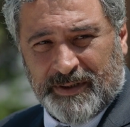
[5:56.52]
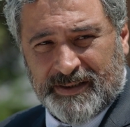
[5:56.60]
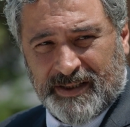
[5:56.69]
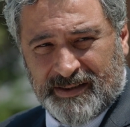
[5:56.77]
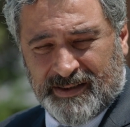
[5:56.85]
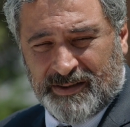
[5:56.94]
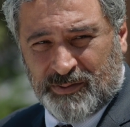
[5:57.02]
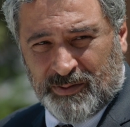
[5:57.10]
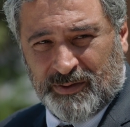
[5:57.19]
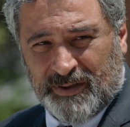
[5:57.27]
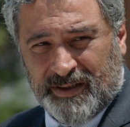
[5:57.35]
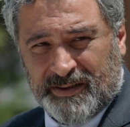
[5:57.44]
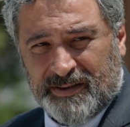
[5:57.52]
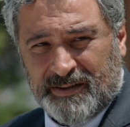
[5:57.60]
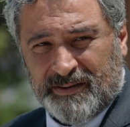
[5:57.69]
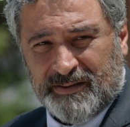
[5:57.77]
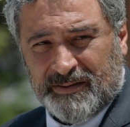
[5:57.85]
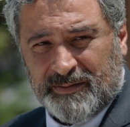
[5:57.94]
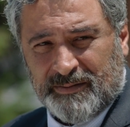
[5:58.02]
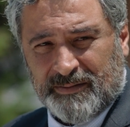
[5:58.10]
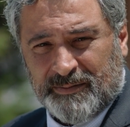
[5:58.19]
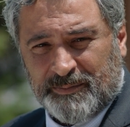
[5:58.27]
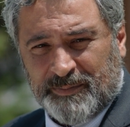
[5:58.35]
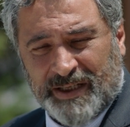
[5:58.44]
biraz hassas oluyorlar.
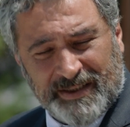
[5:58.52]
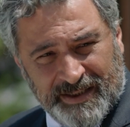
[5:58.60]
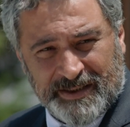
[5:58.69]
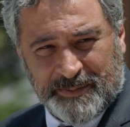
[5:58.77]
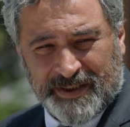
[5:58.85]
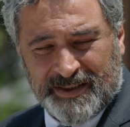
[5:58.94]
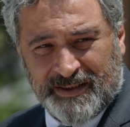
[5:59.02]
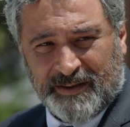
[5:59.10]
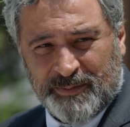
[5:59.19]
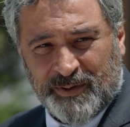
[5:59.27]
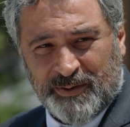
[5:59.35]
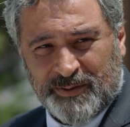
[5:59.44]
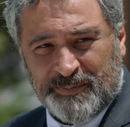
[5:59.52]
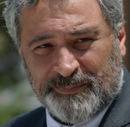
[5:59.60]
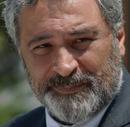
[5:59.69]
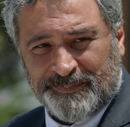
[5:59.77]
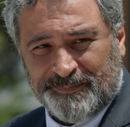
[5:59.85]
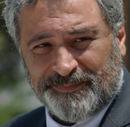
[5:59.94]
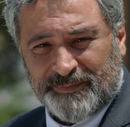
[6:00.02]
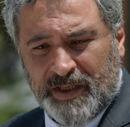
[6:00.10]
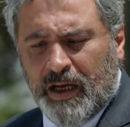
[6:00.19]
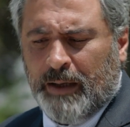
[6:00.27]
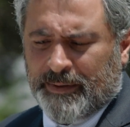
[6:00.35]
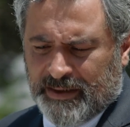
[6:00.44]
Ben kendiminkinden biliyorum.
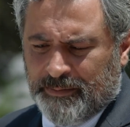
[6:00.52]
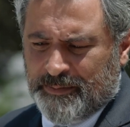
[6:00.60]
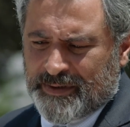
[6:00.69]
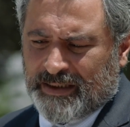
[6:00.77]
Ama tabii biz